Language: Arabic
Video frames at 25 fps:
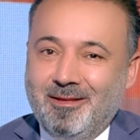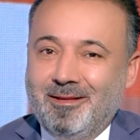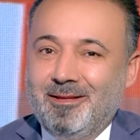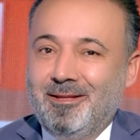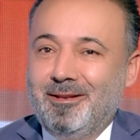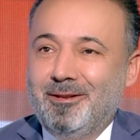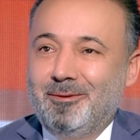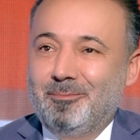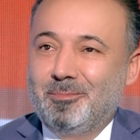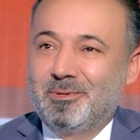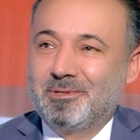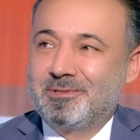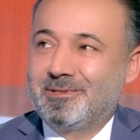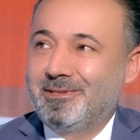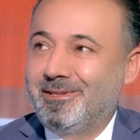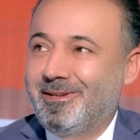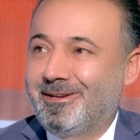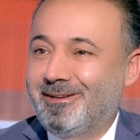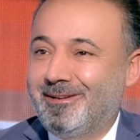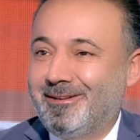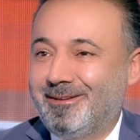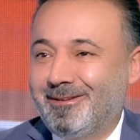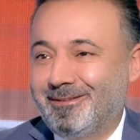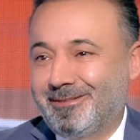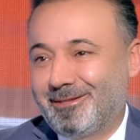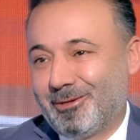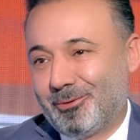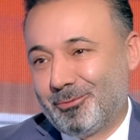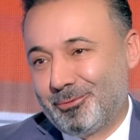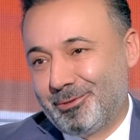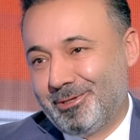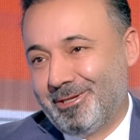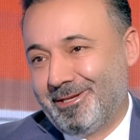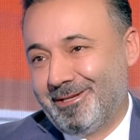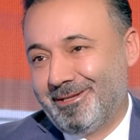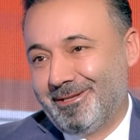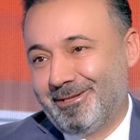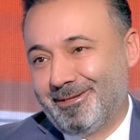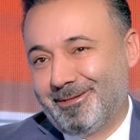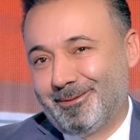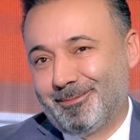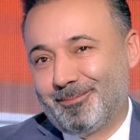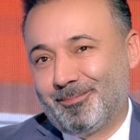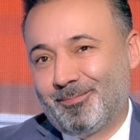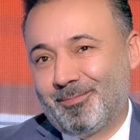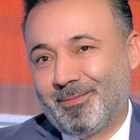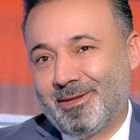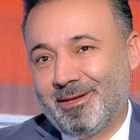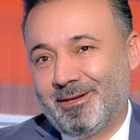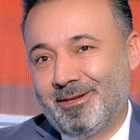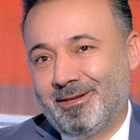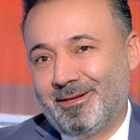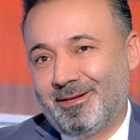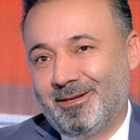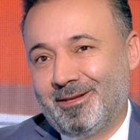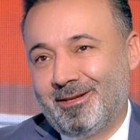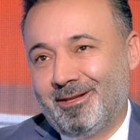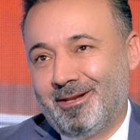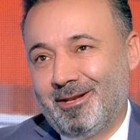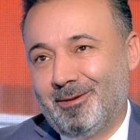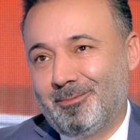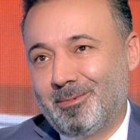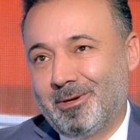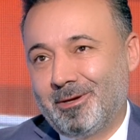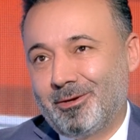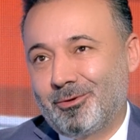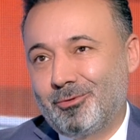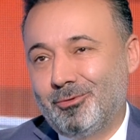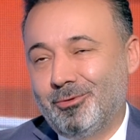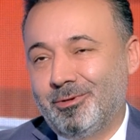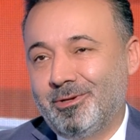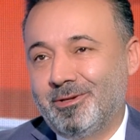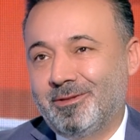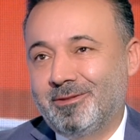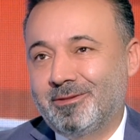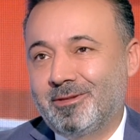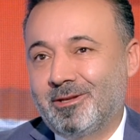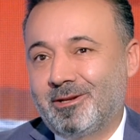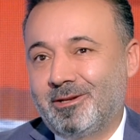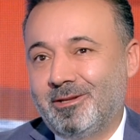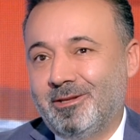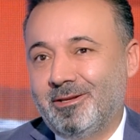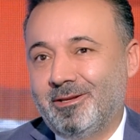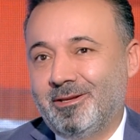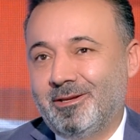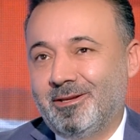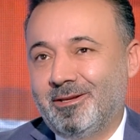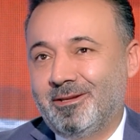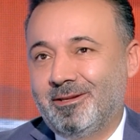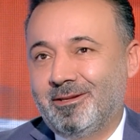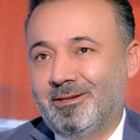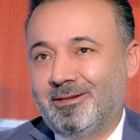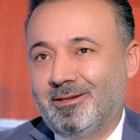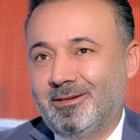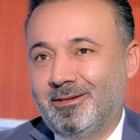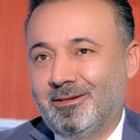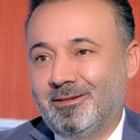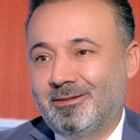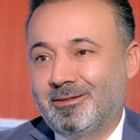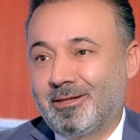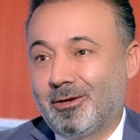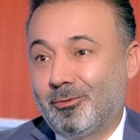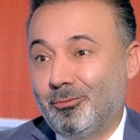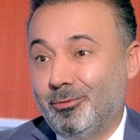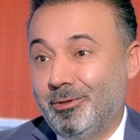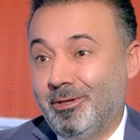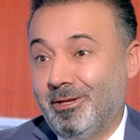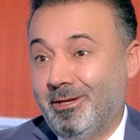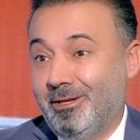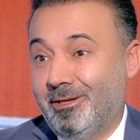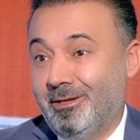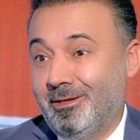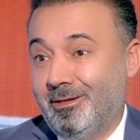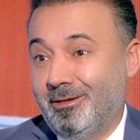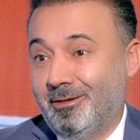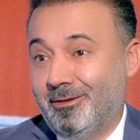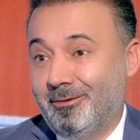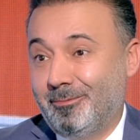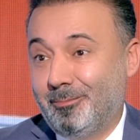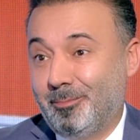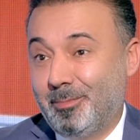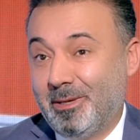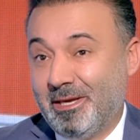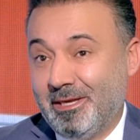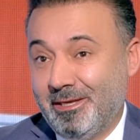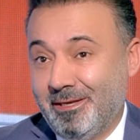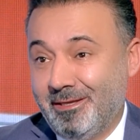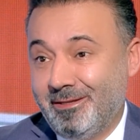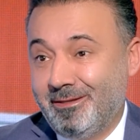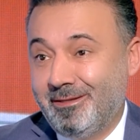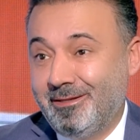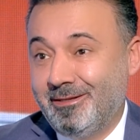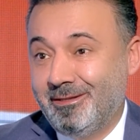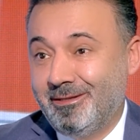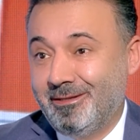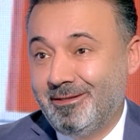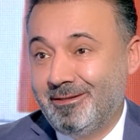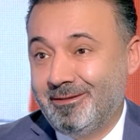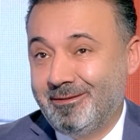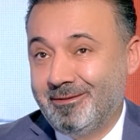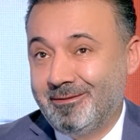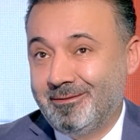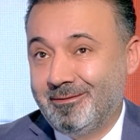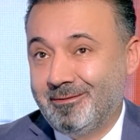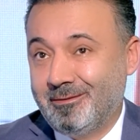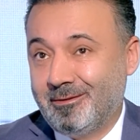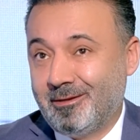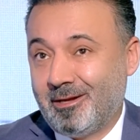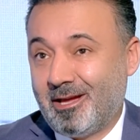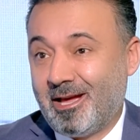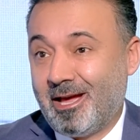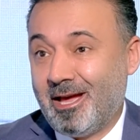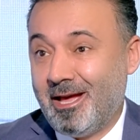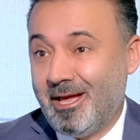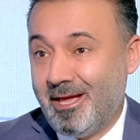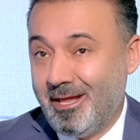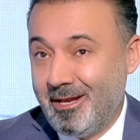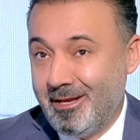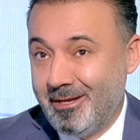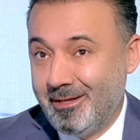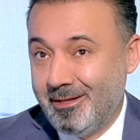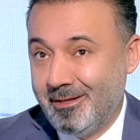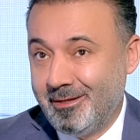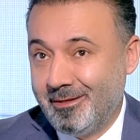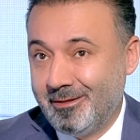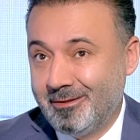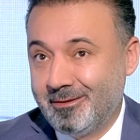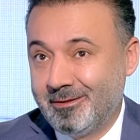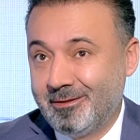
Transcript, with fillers: المسيرة طويلة آه، لما نكون الطريق آه، طويلة بعيدة عالية